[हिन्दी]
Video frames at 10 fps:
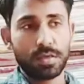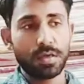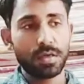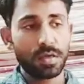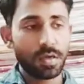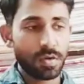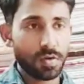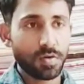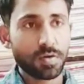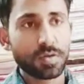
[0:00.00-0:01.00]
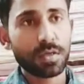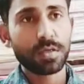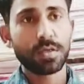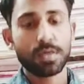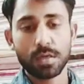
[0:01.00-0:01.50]
आजकल सबसे ज़्यादा
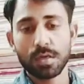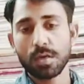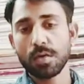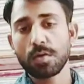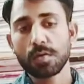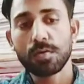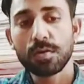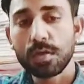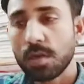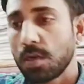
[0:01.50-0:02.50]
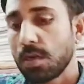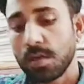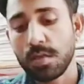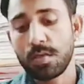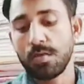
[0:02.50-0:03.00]
लेटेस्ट जो चल रहा है वो सिल्क और
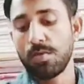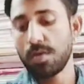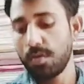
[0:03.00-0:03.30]
ऑर्गिंजा